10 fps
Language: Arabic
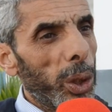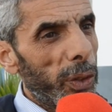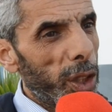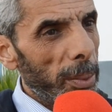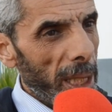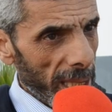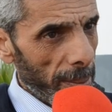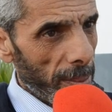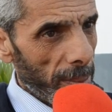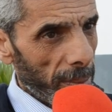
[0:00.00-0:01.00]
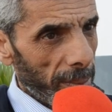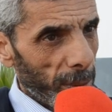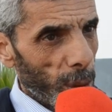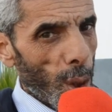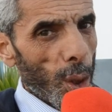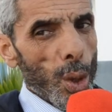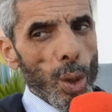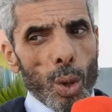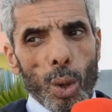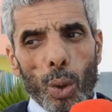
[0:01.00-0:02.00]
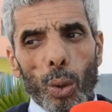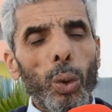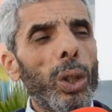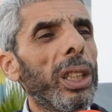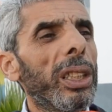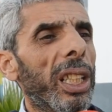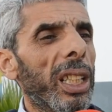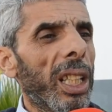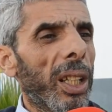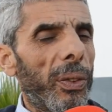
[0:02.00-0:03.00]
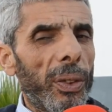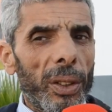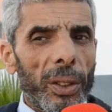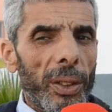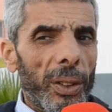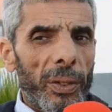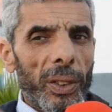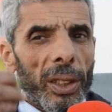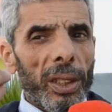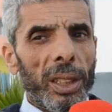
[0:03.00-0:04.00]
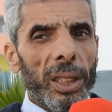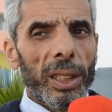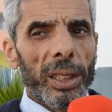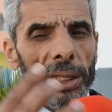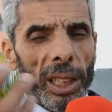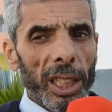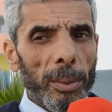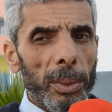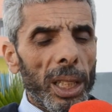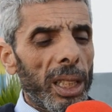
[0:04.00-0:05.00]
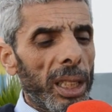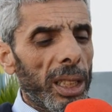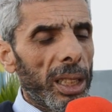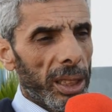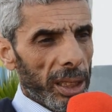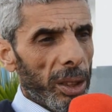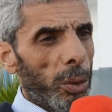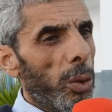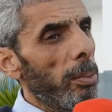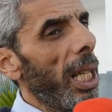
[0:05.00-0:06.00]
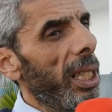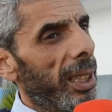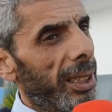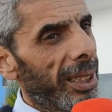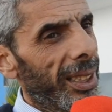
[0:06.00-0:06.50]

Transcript: عليه في الجمع العام واللي درناه في في التقييم ديال هو المحلات